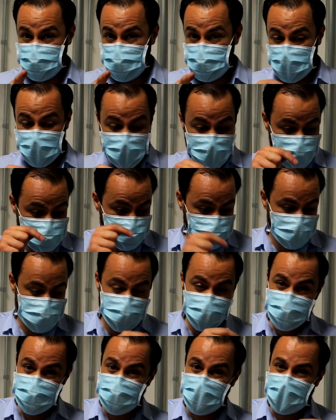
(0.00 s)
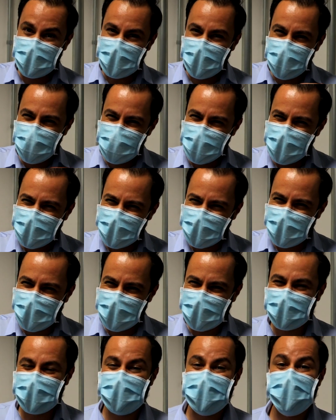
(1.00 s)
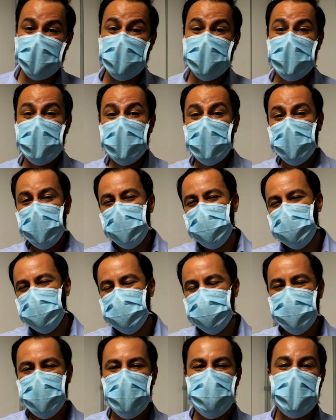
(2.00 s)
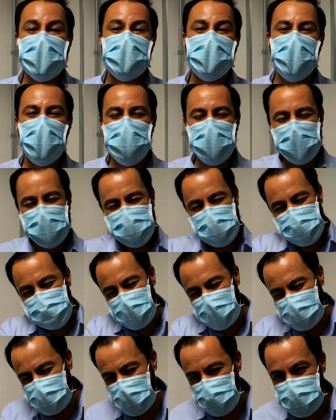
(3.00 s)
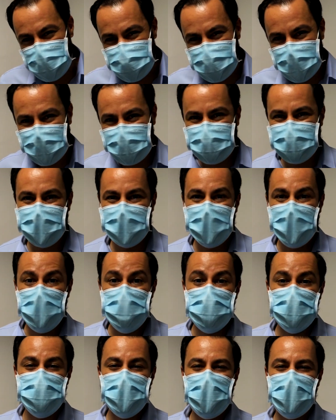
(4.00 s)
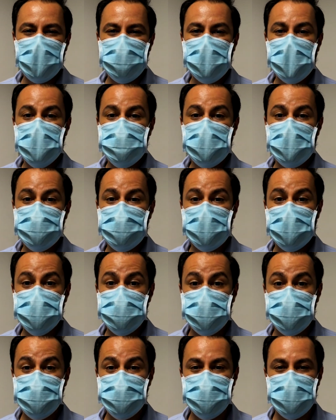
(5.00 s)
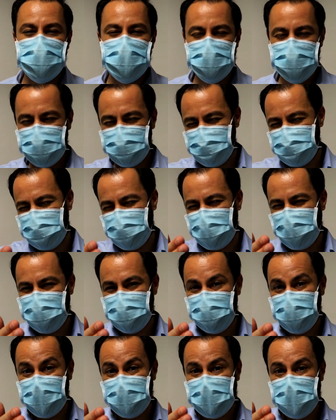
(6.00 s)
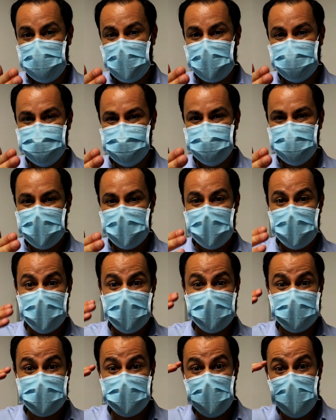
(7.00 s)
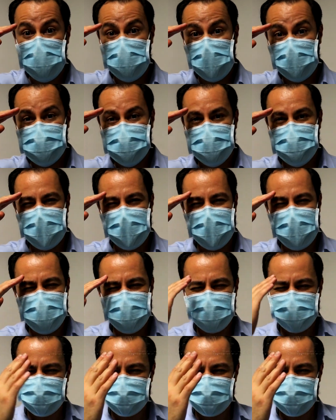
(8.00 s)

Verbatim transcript: Se por acaso não está inscrito no canal, clica aqui, curte, comenta, compartilha, manda essa mensagem para o maior número de pessoas possível. Forte abraço! próxima aí.